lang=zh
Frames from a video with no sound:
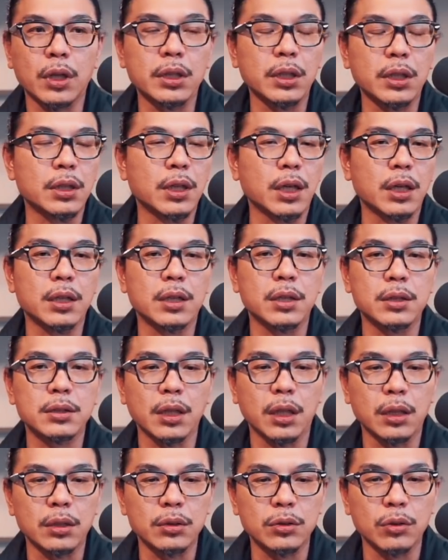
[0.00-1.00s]
当然也想
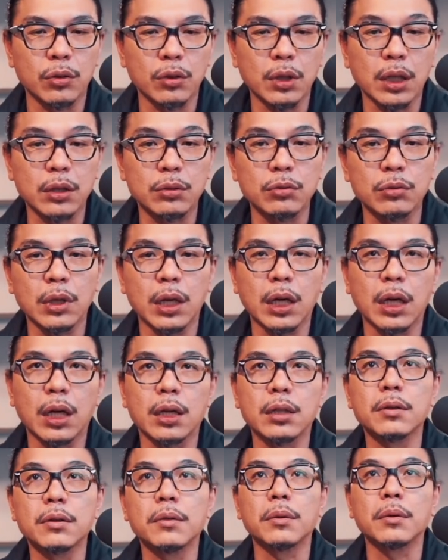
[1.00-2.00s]
要种卡杜拉、啊，
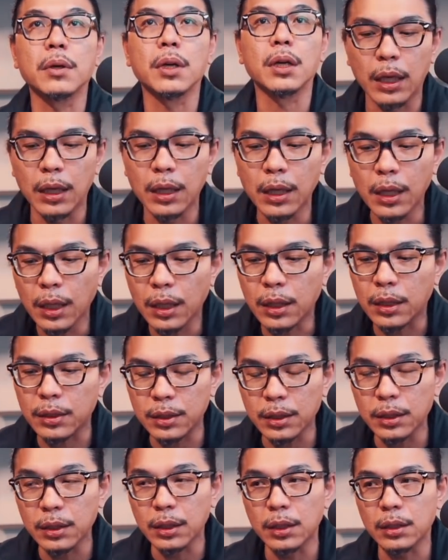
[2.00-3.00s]
对不对？可
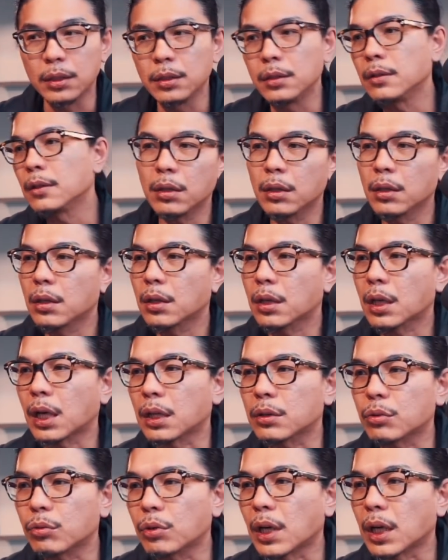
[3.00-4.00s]
是呢，卡
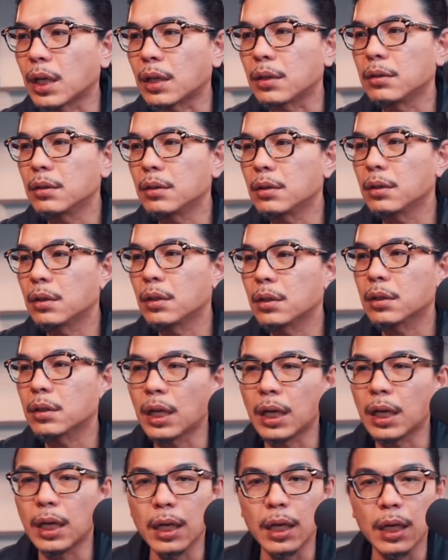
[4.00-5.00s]
杜拉
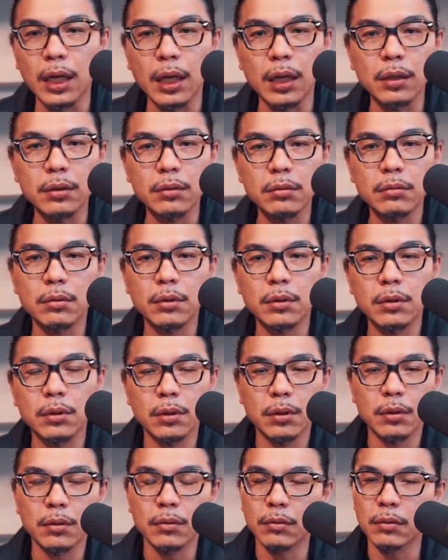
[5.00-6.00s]
它
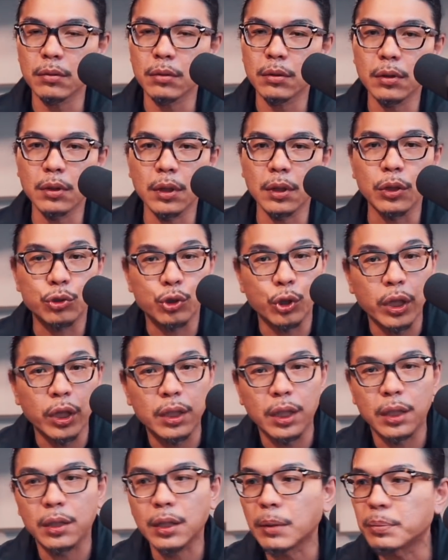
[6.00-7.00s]
也有缺
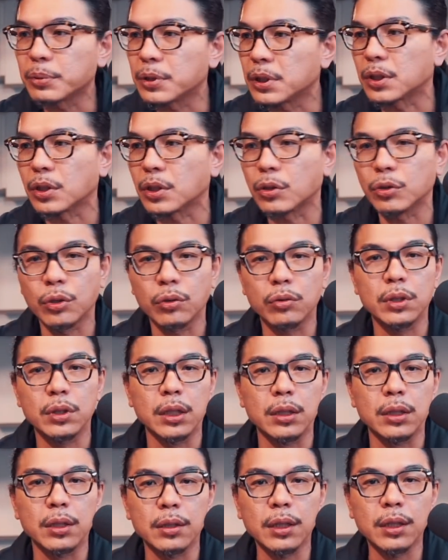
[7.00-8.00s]
点，它不是只有优点
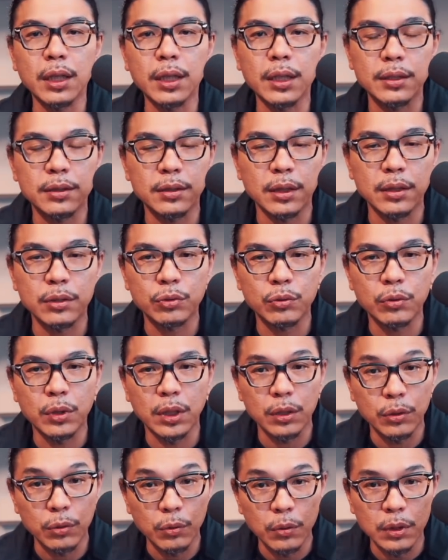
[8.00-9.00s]
的，它可以生出很
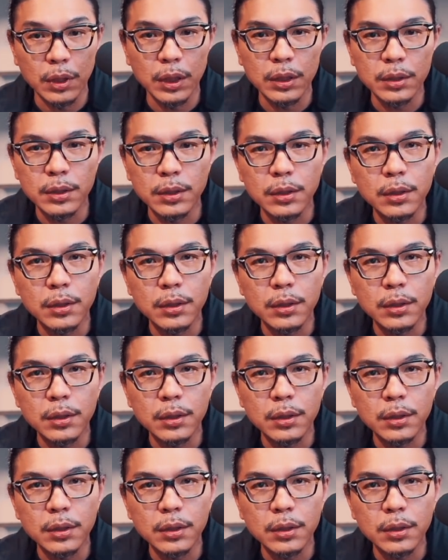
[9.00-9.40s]
多，但是